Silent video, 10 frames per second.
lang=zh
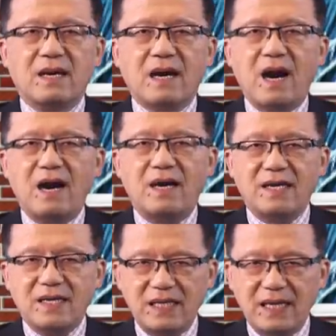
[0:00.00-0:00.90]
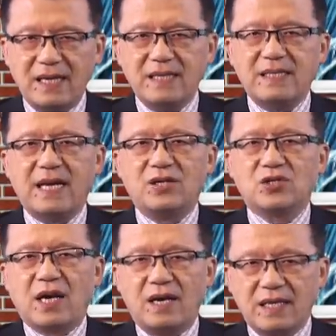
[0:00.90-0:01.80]
二零一零年
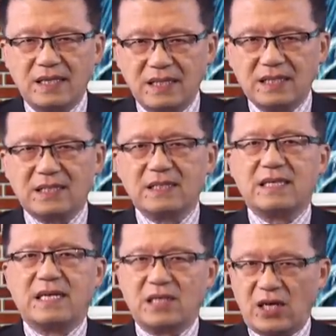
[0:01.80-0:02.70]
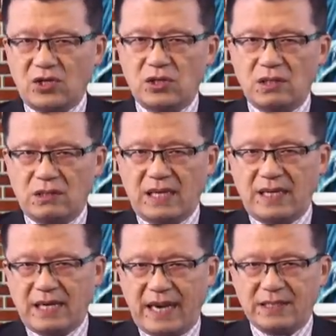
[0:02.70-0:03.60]
至二零一四年，这个是他
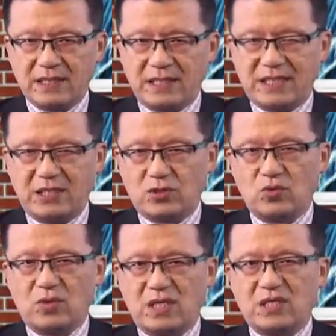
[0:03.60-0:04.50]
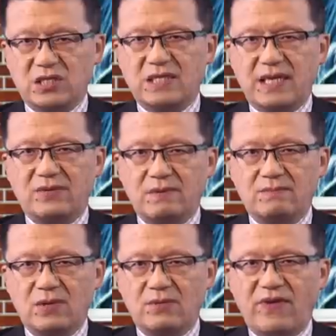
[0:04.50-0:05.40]
这个案子起诉的这个时间
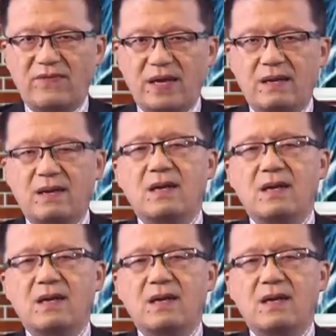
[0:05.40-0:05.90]
范围，